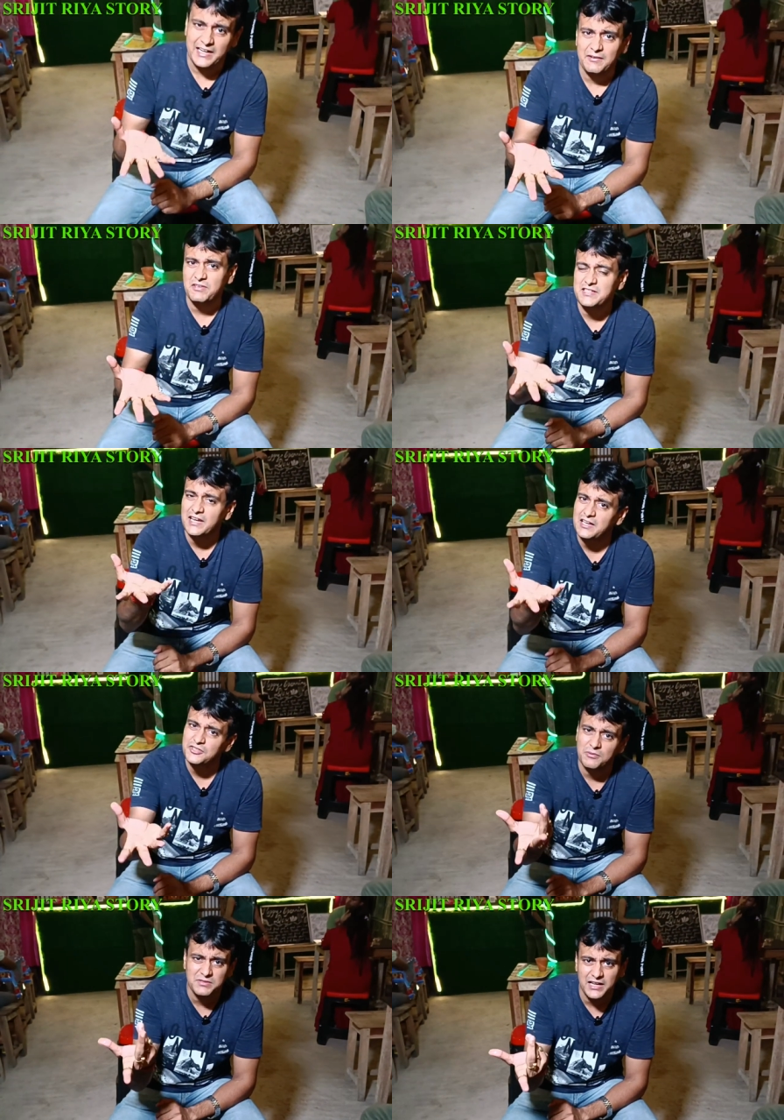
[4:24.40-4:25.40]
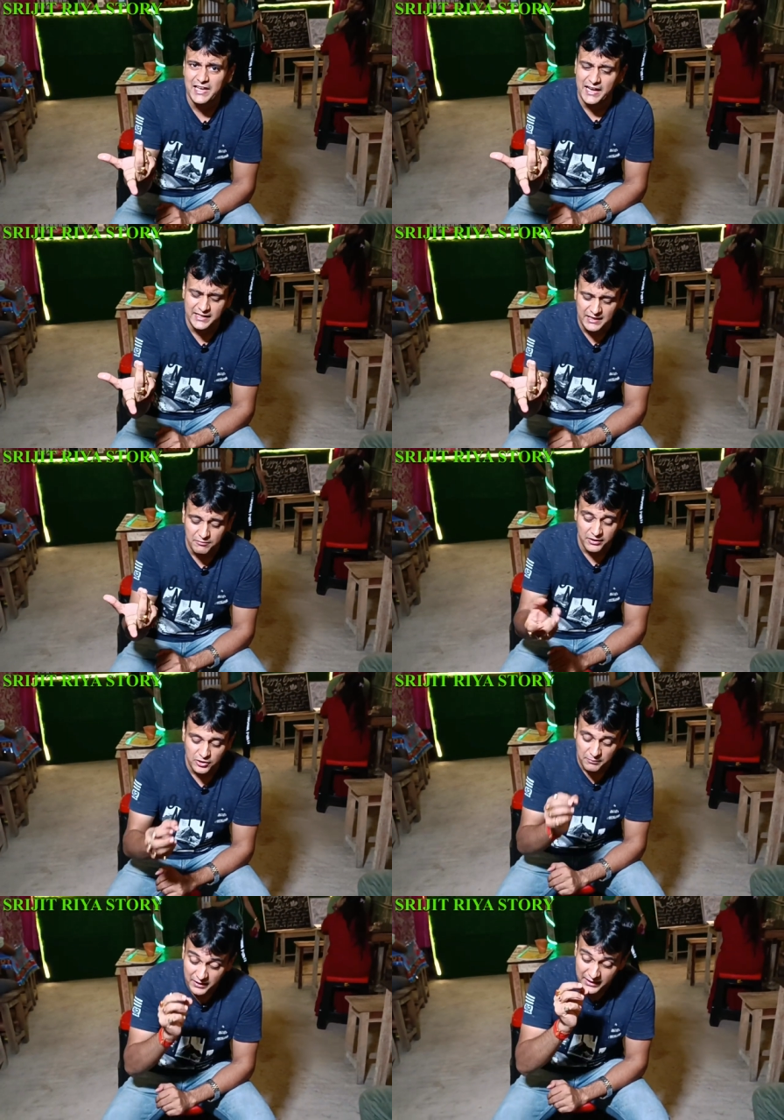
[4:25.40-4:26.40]
এটা বেসিক্যালি সব জায়গায় একই দাম হয়
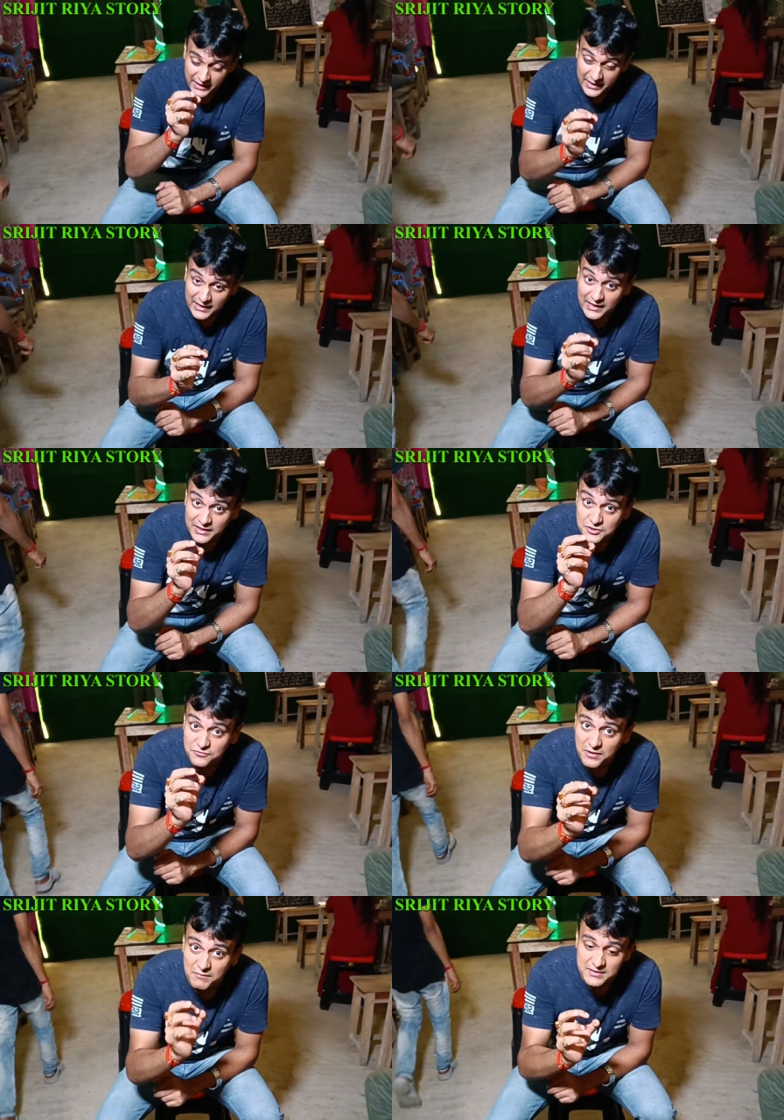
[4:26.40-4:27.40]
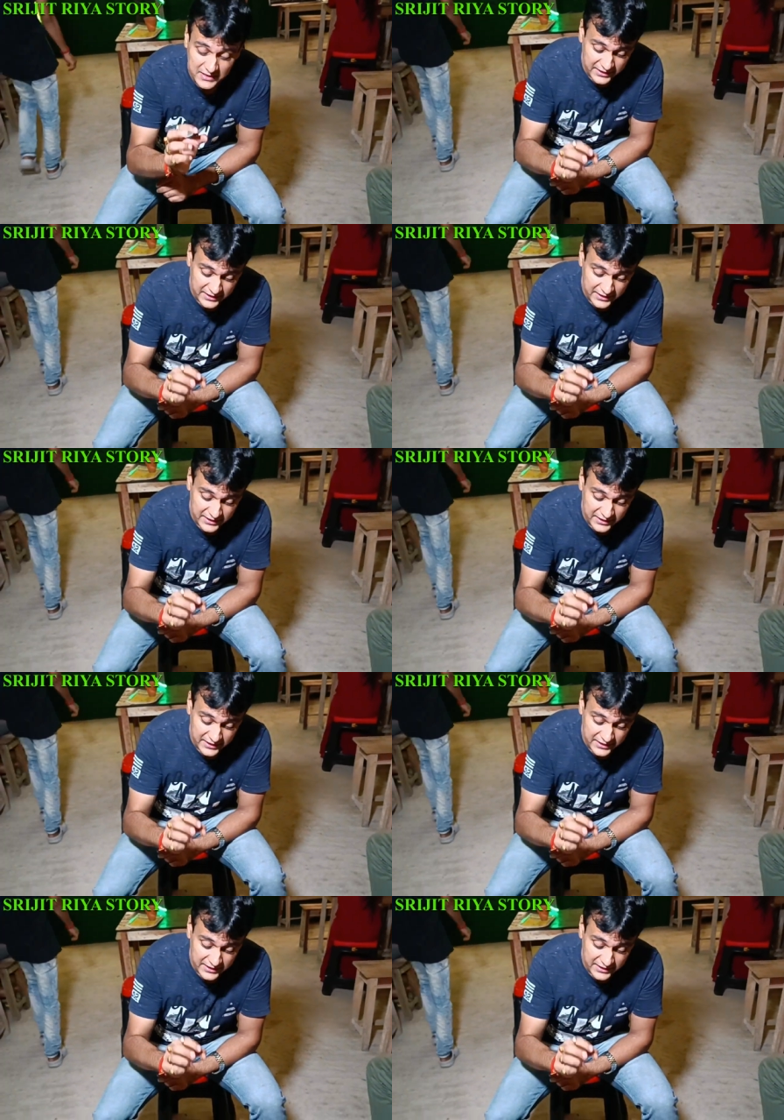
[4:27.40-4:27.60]
তবে এখানকার কিছু ফেমাস